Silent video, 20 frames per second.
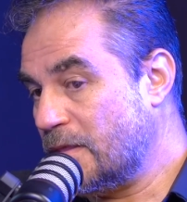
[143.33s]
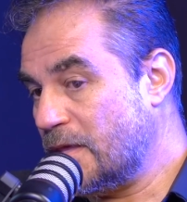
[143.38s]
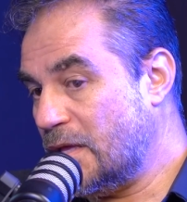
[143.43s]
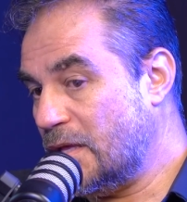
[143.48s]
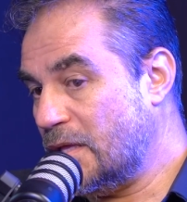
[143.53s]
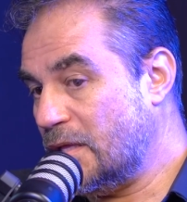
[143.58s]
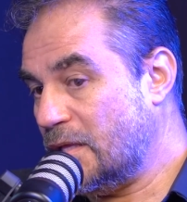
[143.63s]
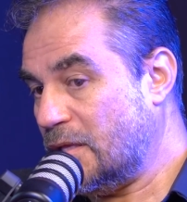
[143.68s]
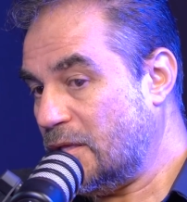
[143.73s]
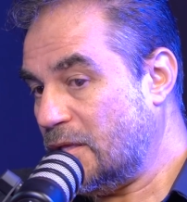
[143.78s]

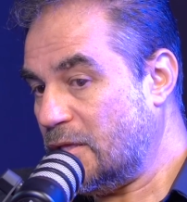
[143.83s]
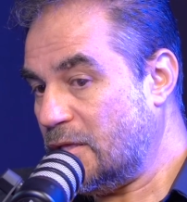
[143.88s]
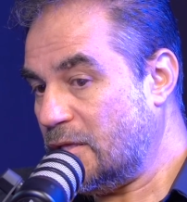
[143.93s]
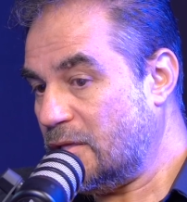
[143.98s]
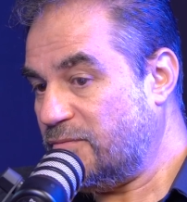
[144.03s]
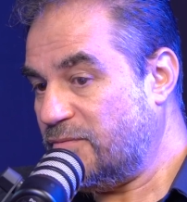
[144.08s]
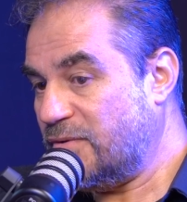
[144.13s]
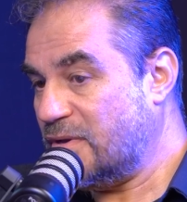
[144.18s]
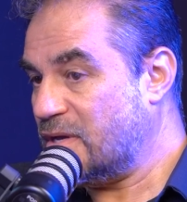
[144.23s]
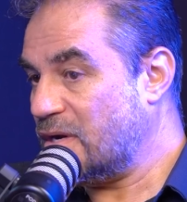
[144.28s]
آه،
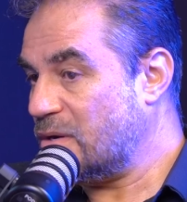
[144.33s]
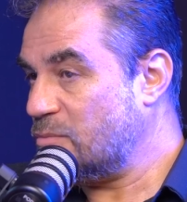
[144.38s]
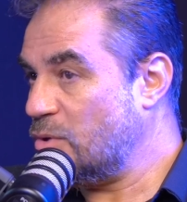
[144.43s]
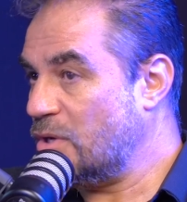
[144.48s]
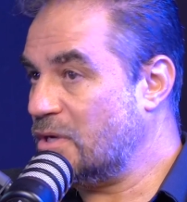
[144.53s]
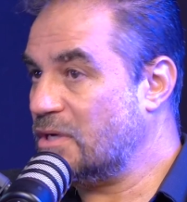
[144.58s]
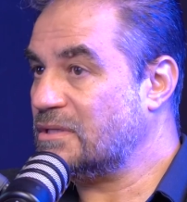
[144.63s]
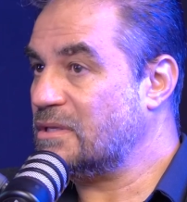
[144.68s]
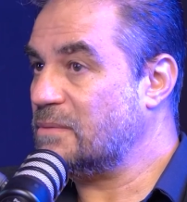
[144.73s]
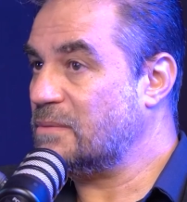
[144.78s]
فكره
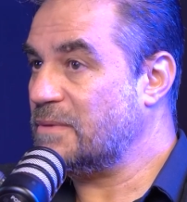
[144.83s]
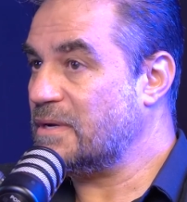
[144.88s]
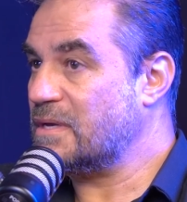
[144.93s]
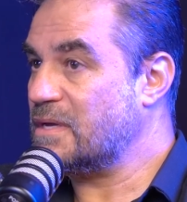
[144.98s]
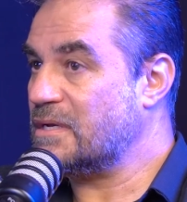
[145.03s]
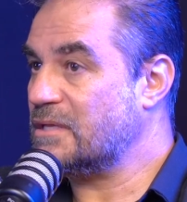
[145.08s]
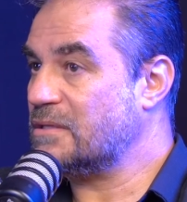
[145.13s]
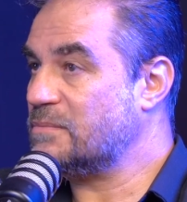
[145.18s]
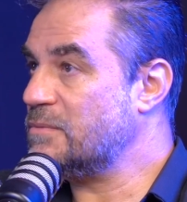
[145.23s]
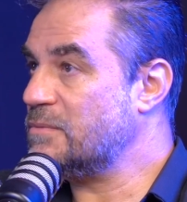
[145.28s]
معينه تمكنت